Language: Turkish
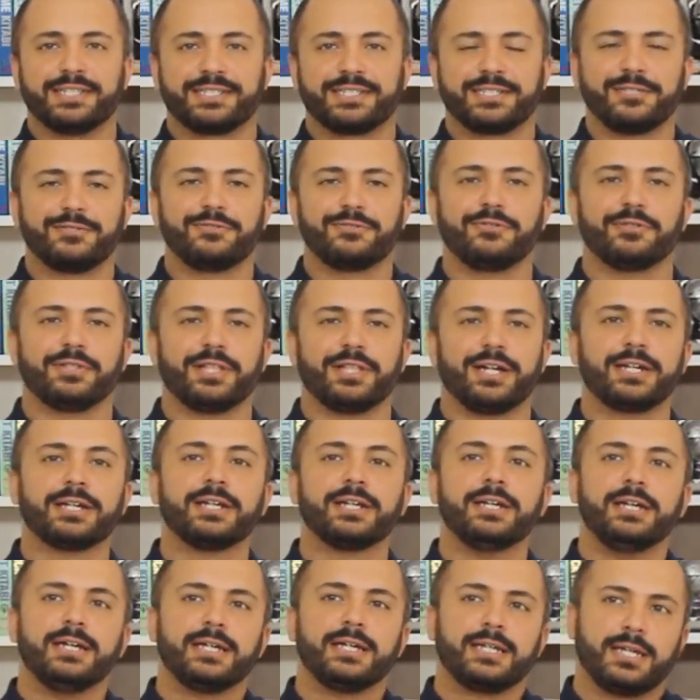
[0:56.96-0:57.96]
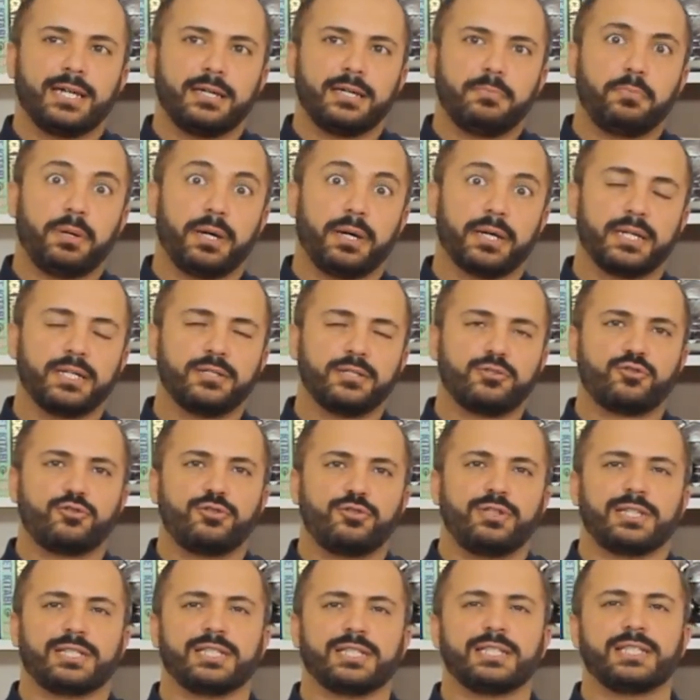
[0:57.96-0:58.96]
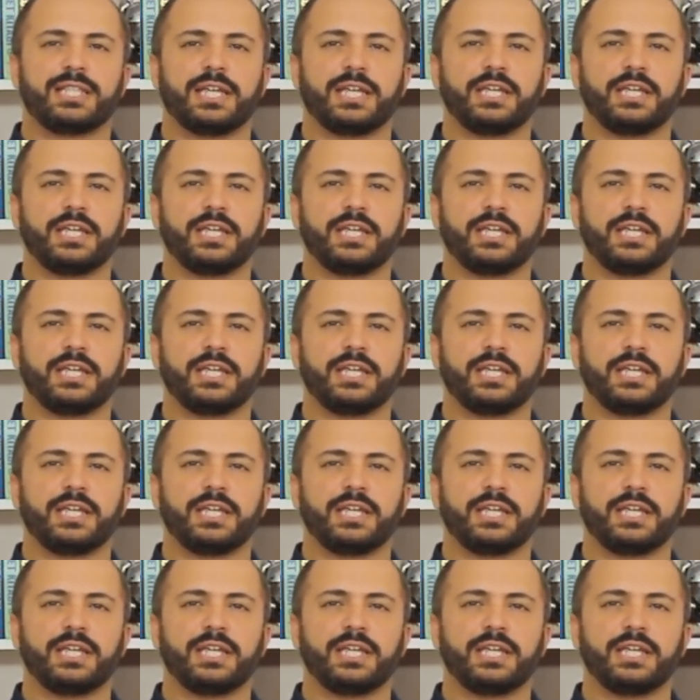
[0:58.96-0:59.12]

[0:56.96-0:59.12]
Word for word: azalıyorlar. Yani paran sürekli